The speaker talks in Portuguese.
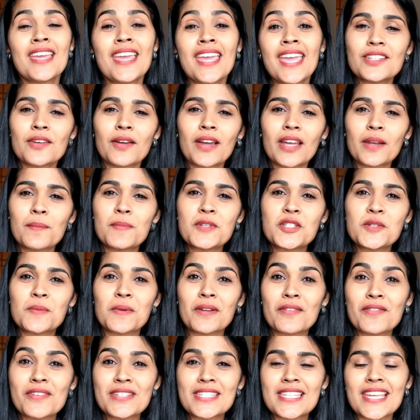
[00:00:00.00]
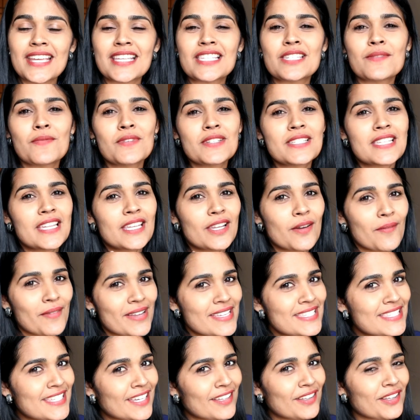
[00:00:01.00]
Antes eu quero pedir pra você que se você não
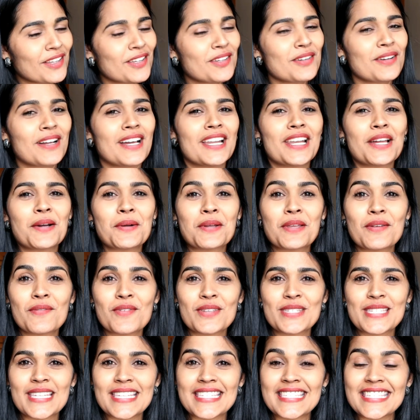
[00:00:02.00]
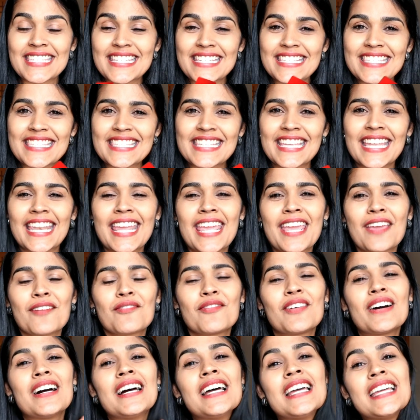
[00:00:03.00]
é inscrito aqui no canal, que você se
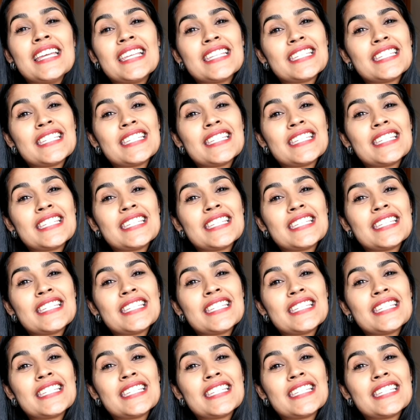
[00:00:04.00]
inscreva.